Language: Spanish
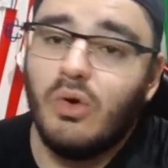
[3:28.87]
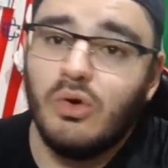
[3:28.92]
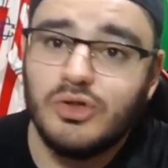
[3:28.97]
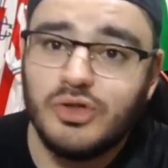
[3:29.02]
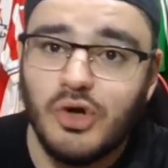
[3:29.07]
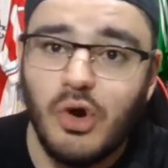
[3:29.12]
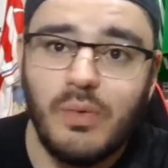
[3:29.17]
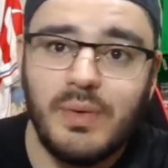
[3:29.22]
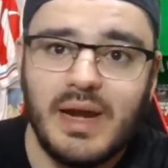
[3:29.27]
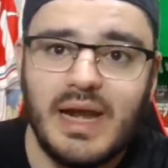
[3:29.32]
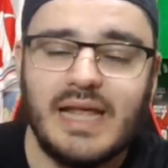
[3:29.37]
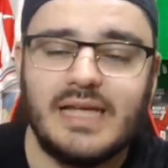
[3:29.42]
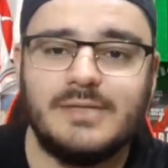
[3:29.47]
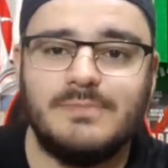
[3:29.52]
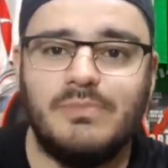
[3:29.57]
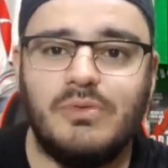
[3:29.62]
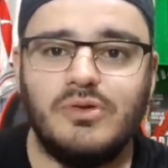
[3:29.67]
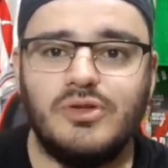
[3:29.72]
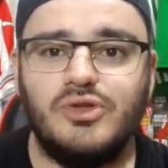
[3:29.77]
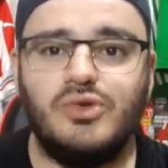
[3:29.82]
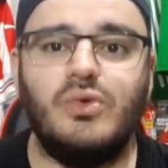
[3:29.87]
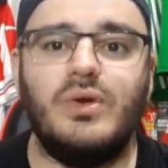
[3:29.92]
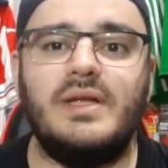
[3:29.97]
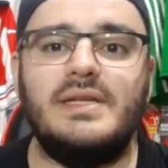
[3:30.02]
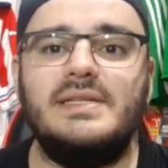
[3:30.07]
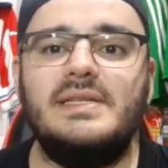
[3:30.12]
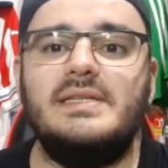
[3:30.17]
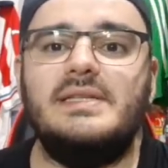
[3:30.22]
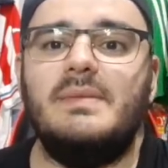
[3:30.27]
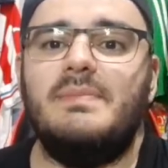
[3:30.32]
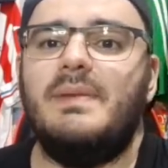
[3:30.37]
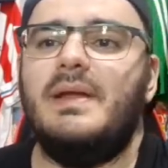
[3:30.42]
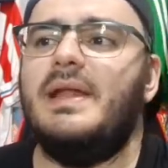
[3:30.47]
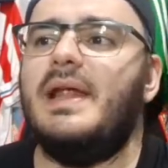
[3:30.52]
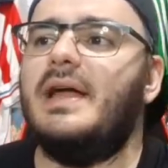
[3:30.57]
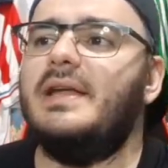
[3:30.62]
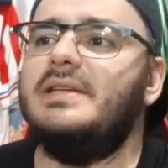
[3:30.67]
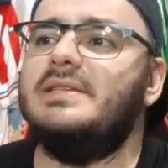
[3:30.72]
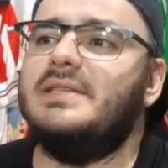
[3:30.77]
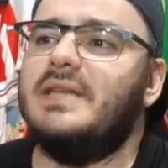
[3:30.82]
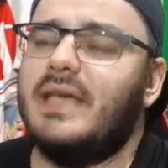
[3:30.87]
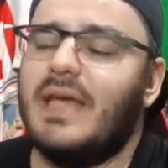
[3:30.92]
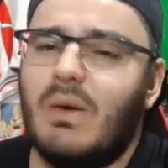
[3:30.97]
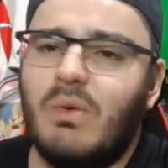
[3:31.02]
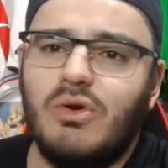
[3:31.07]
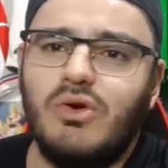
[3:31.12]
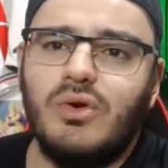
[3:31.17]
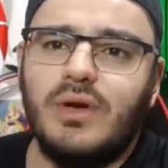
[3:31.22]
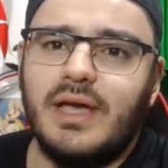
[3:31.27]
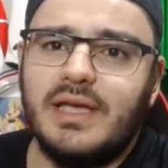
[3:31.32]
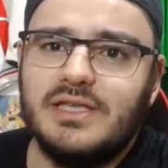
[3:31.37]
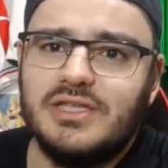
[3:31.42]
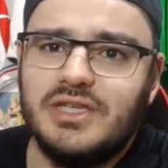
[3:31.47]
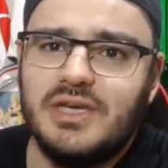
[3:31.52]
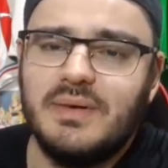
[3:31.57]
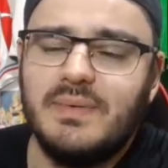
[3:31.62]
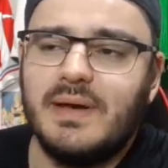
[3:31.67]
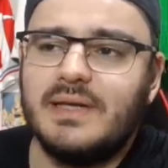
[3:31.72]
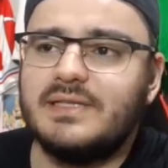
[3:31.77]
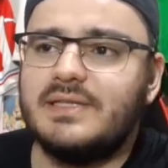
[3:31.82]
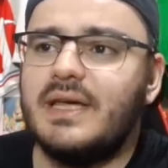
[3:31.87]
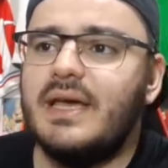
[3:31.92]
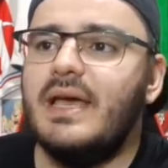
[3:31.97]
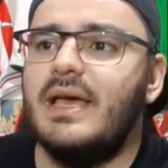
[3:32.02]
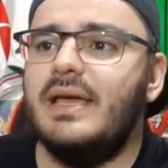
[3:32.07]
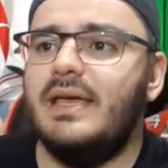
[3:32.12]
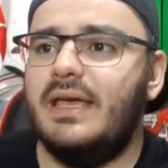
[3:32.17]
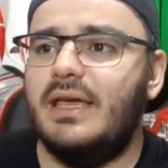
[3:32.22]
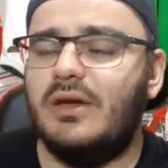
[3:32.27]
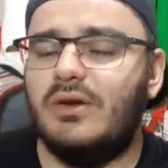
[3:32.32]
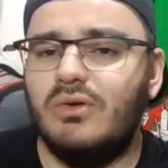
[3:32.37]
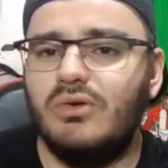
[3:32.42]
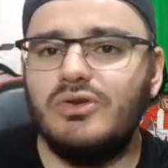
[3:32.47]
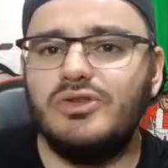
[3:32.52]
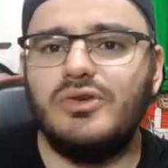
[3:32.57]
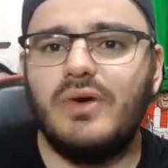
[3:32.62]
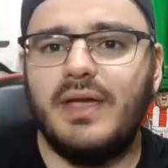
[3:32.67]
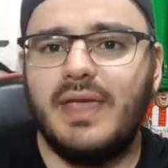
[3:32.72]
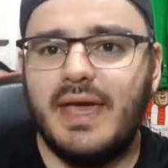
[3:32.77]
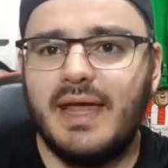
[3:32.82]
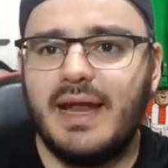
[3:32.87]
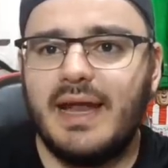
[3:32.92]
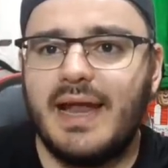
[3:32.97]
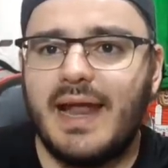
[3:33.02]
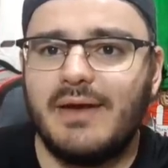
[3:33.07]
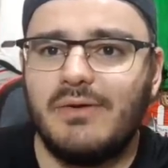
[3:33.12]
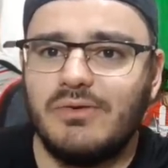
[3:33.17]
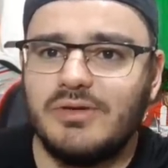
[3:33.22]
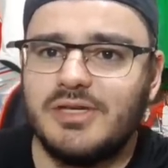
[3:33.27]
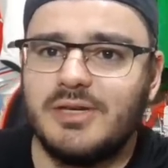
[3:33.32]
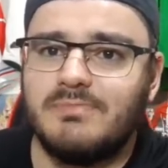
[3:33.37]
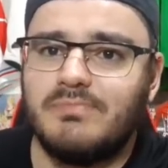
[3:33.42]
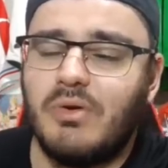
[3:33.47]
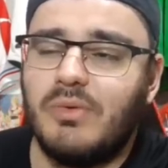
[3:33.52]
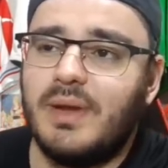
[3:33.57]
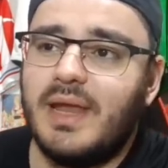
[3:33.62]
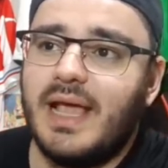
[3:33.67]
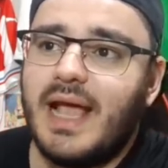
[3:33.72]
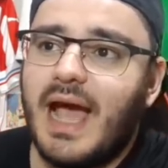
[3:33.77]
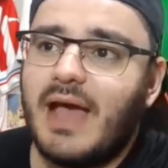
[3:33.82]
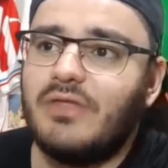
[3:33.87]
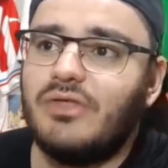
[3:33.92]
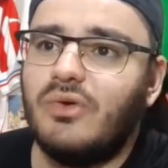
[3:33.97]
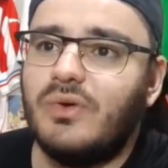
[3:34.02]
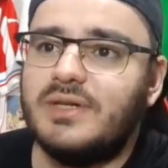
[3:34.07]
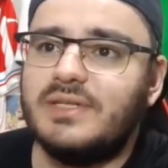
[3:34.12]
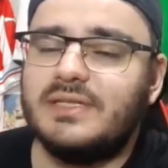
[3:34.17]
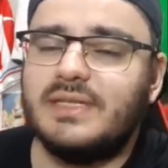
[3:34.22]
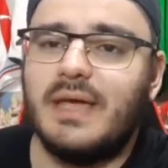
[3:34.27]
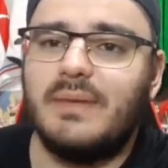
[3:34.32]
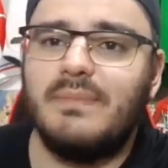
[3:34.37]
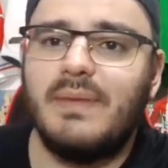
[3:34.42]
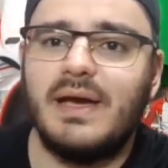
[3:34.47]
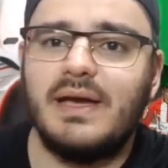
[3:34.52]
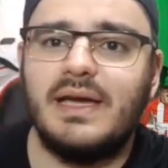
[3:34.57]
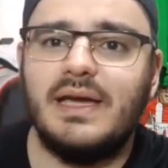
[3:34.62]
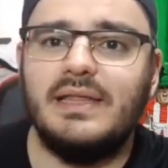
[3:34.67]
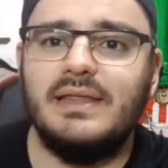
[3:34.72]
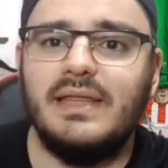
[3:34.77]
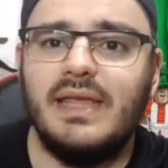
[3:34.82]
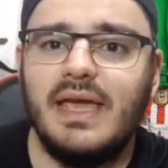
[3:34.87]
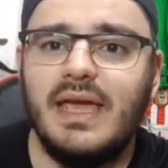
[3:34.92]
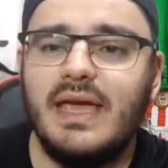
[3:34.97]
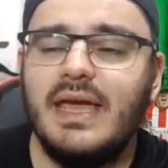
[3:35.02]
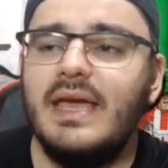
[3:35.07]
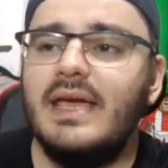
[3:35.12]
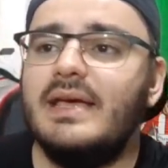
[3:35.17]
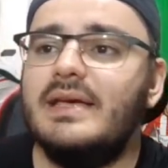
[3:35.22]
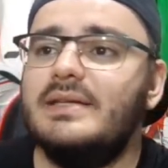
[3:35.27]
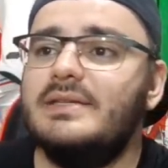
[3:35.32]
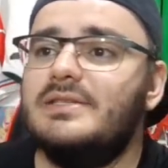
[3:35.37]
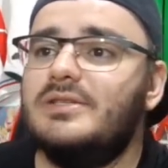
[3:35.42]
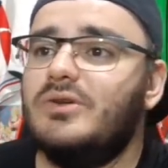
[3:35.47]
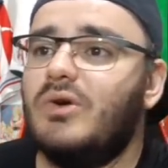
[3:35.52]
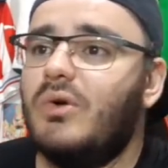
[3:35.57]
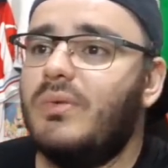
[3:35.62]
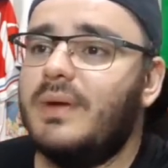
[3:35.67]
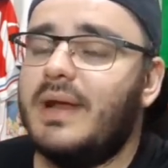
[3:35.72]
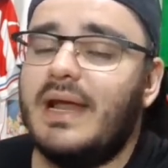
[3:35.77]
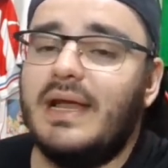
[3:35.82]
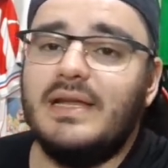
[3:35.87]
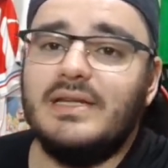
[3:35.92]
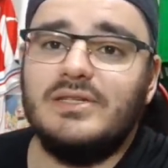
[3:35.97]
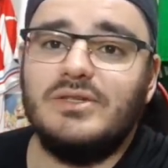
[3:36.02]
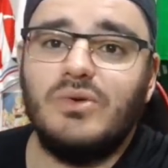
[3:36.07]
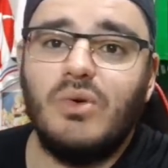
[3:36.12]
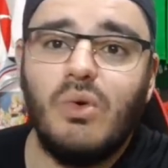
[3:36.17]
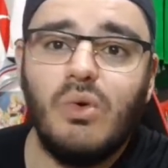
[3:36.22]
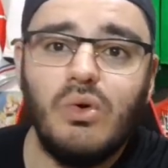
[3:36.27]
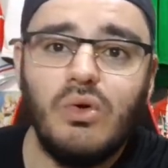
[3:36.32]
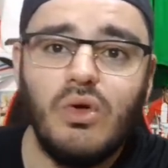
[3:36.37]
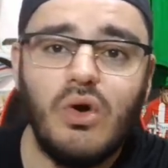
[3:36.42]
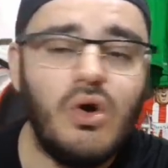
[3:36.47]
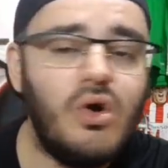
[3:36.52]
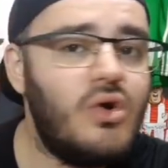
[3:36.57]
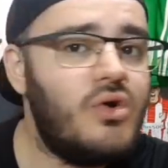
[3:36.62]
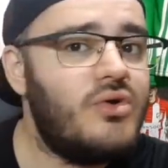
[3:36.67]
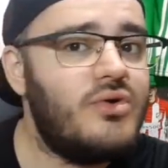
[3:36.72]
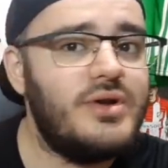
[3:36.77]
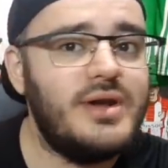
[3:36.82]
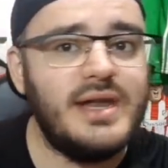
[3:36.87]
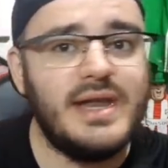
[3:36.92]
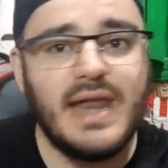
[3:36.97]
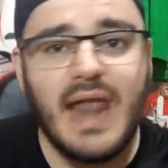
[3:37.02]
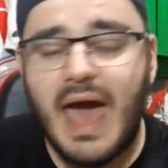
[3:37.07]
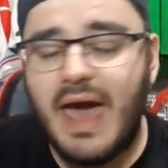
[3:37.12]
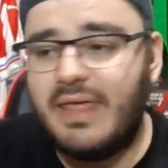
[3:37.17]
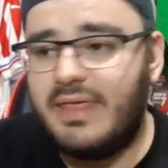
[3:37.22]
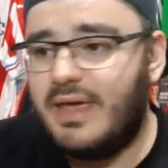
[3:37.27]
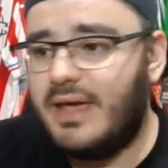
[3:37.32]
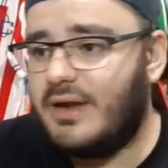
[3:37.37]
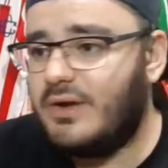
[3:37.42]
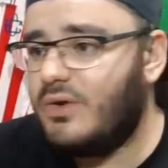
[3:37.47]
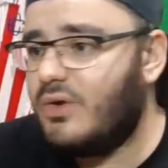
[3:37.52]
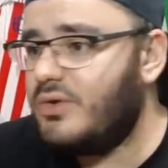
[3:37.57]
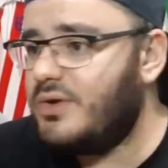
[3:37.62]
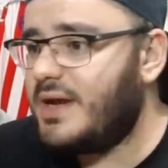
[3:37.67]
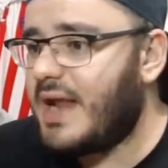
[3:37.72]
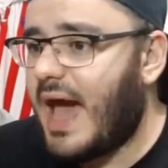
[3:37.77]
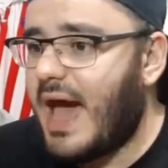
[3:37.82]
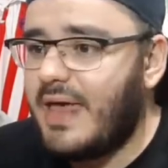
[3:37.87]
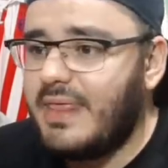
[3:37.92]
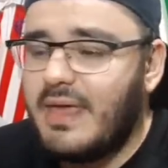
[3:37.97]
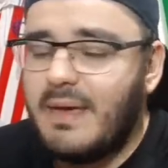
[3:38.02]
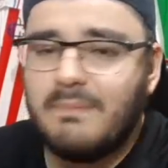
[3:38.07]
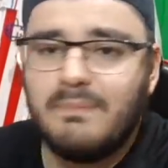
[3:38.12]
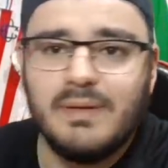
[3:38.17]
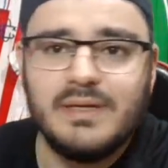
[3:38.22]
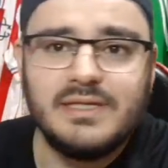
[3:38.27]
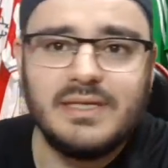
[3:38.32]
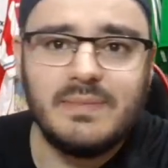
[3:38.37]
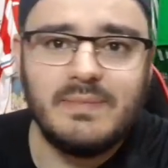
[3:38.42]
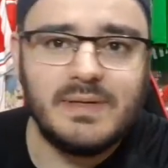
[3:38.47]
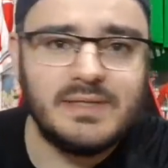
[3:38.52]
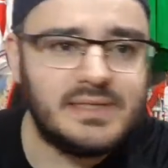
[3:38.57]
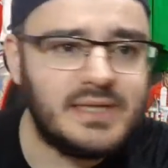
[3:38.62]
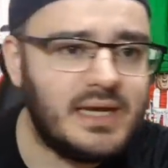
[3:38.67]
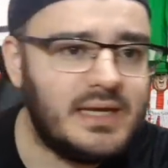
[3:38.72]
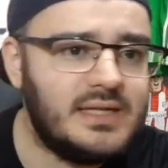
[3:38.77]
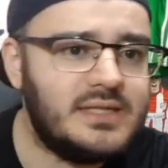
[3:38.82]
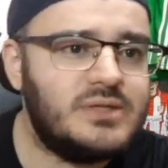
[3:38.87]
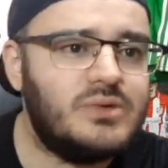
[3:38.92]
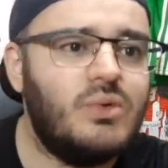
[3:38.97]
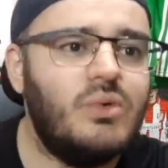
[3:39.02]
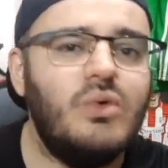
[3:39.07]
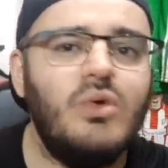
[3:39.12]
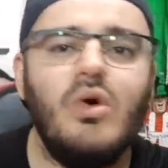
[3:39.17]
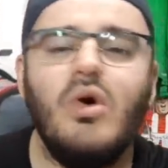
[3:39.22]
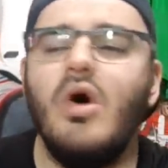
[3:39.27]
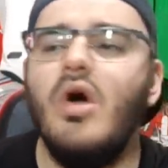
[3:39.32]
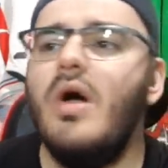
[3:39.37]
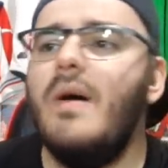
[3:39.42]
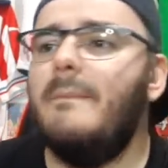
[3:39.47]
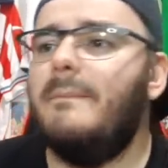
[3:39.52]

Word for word: sobre las posturas disciplinarias y qué bueno que Chivas incluso ayer en la noche publicando esta imagen de sobre el escudo, nadie, no, nadie pesa más que el escudo,